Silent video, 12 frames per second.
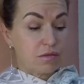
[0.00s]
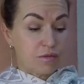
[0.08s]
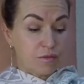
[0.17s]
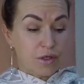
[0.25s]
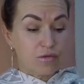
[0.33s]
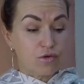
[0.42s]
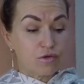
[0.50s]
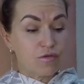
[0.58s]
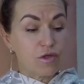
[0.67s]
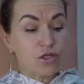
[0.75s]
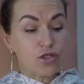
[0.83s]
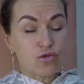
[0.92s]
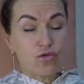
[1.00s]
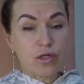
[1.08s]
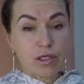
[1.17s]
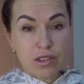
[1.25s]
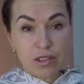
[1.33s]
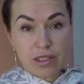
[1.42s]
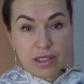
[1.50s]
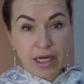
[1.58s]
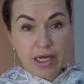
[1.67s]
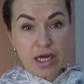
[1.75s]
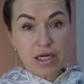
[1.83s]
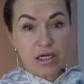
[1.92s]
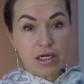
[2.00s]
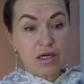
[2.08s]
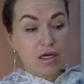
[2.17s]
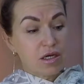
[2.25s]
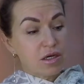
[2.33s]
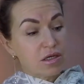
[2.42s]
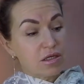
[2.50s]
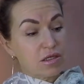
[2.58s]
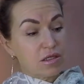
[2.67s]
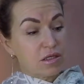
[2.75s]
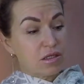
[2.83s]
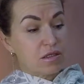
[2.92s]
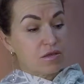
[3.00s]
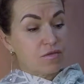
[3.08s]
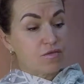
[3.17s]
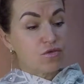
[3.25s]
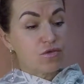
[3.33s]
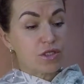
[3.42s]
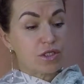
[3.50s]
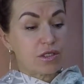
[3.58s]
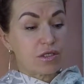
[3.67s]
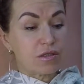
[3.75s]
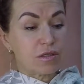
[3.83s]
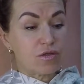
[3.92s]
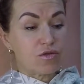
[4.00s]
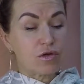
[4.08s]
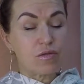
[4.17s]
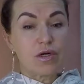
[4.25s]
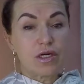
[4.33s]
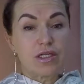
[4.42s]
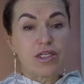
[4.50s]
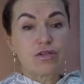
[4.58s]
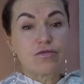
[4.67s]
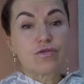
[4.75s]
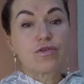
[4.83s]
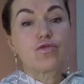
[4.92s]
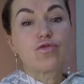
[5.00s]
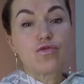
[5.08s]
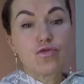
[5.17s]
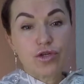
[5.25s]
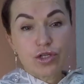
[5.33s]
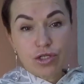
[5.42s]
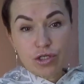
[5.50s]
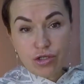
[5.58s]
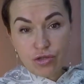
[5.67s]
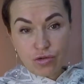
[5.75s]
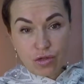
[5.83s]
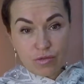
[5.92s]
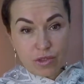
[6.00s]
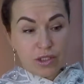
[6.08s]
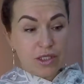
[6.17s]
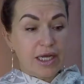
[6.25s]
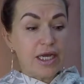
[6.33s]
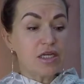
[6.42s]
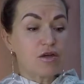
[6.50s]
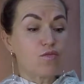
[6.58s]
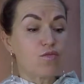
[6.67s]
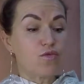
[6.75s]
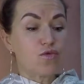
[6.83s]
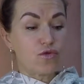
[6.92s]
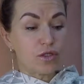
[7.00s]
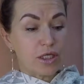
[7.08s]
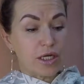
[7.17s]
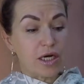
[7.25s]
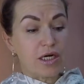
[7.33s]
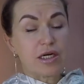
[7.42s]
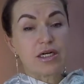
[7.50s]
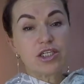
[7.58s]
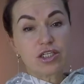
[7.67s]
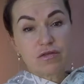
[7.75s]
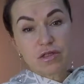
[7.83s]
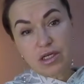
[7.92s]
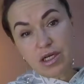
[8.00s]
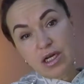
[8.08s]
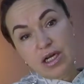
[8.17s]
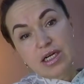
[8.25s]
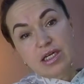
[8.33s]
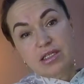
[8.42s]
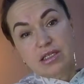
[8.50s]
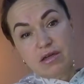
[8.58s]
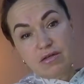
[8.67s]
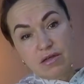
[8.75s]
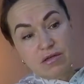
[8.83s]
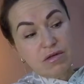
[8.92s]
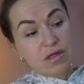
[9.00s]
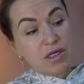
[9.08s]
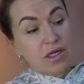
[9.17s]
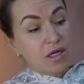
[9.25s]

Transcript: приводит в достойное состояние а, волосы, которые были даже в очень тяжелом состоянии после окрашивания, завивок